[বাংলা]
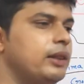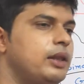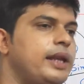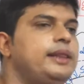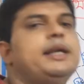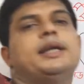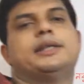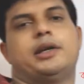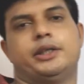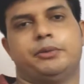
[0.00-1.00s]
কেন্দ্রের দিকে
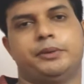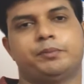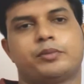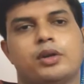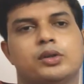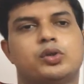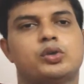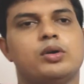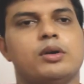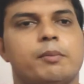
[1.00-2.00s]
যাওয়া যাবে
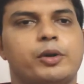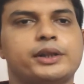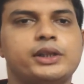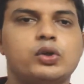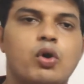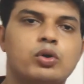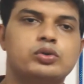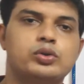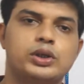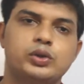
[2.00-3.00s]
তত পদার্থের
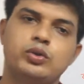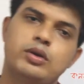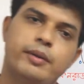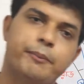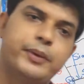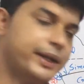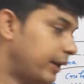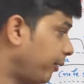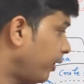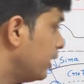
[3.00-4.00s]
ঘনত্ব কিন্তু বেড়ে
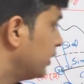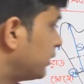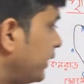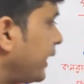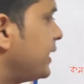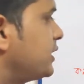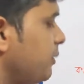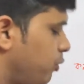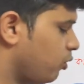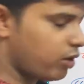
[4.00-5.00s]
যাবে তো দেখা যাচ্ছে
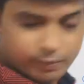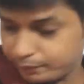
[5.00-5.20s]
ভূ